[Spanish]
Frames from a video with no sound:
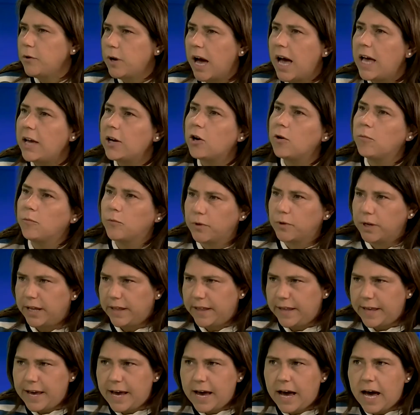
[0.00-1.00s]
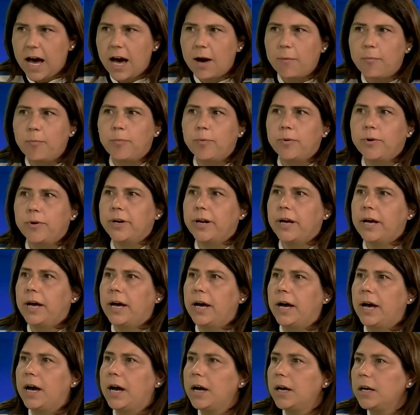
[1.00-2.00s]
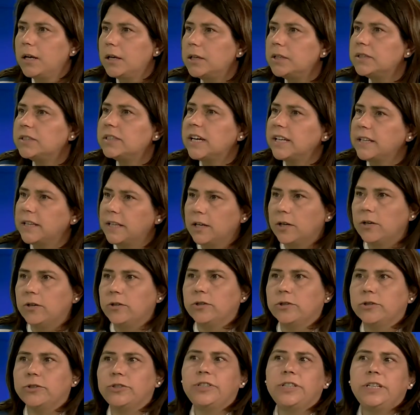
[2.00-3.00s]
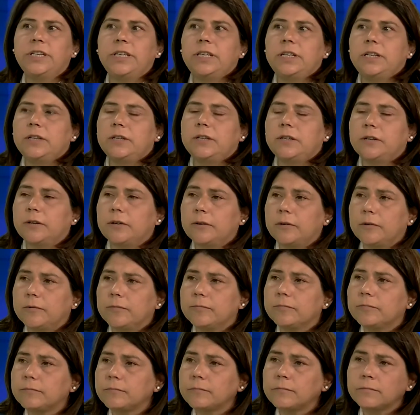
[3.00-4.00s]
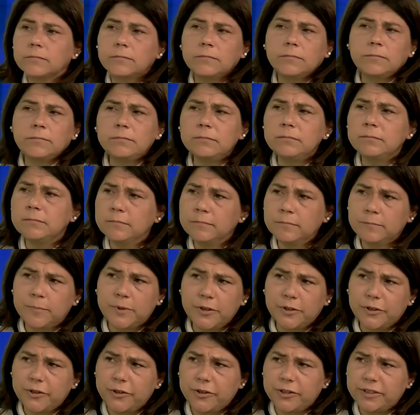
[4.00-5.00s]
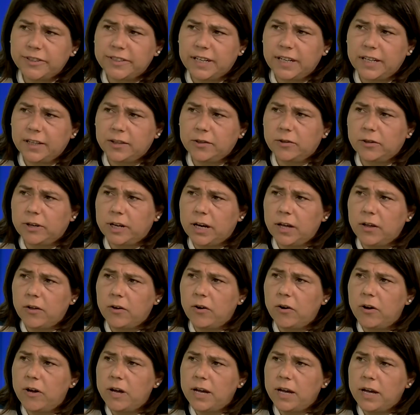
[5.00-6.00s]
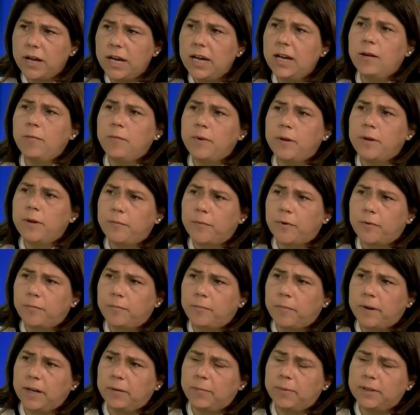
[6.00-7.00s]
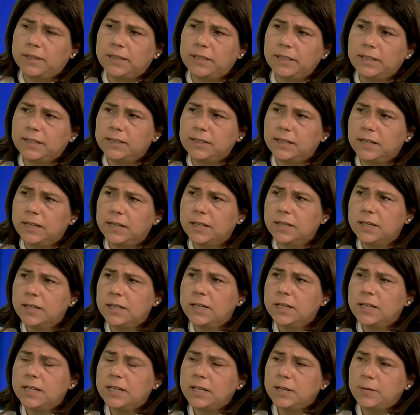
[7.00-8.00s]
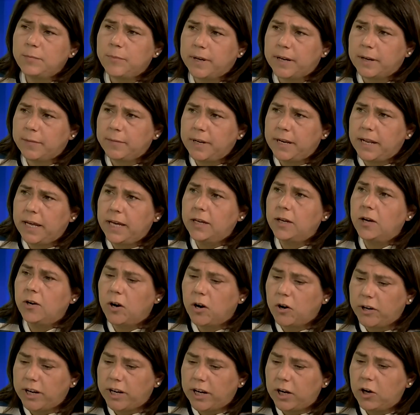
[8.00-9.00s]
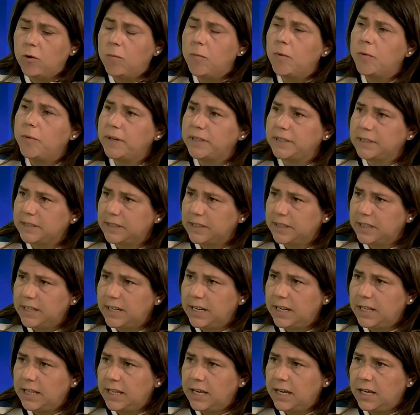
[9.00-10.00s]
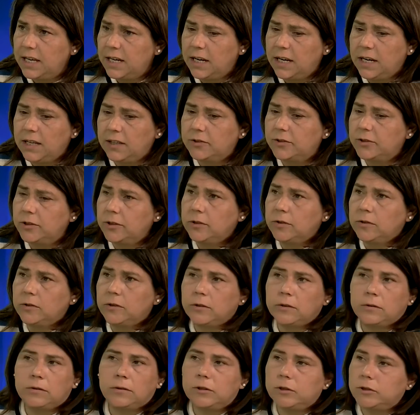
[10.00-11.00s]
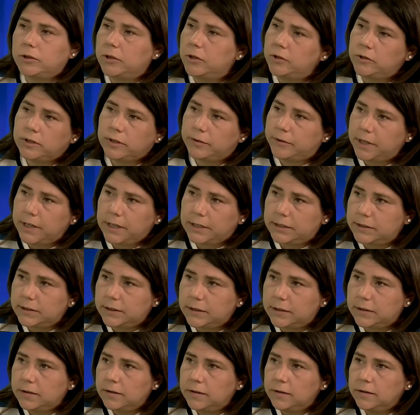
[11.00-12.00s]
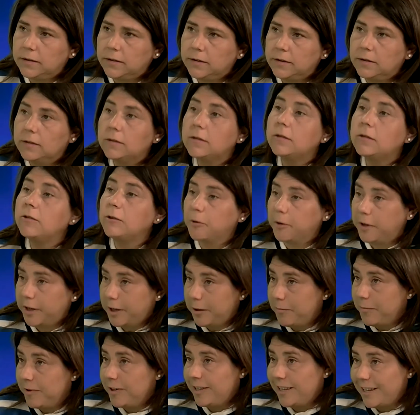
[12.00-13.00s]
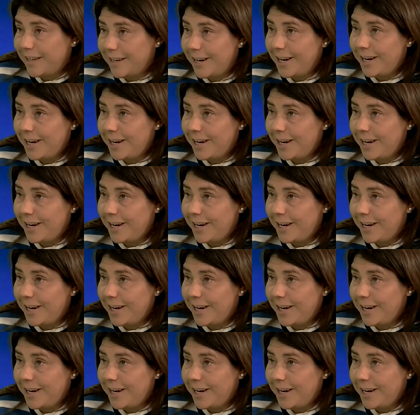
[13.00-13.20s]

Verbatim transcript: hay, como una diáspora. Se desconocidos. desconocido. Pero yo creo que ese electorado es el mismo para Patricia y para mi ley. Ahora, ¿cómo va a incidir el día de la elección? No te lo sabría decir. Nos veremos el día de la